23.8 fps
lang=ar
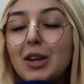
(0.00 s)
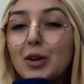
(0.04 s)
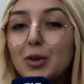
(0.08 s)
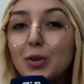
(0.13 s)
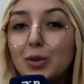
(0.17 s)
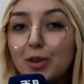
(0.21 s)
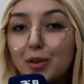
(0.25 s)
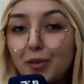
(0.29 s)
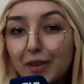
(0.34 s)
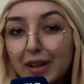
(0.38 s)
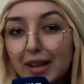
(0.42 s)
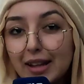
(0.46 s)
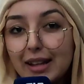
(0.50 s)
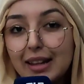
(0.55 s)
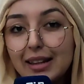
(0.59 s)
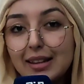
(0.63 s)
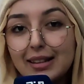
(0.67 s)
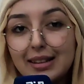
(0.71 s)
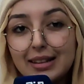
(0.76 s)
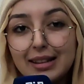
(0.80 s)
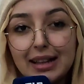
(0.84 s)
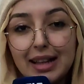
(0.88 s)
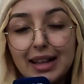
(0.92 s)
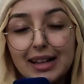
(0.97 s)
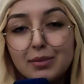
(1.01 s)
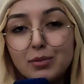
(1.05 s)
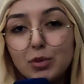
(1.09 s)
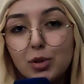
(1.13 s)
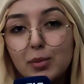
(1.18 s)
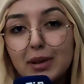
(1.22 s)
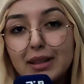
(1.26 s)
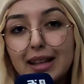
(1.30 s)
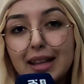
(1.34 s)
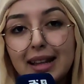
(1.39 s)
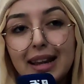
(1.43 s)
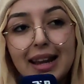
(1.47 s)
والفكرة هاد
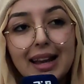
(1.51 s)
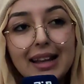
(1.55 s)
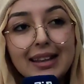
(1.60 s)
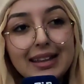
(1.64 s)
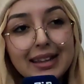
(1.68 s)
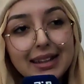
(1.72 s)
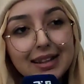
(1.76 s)
المبادرة هذه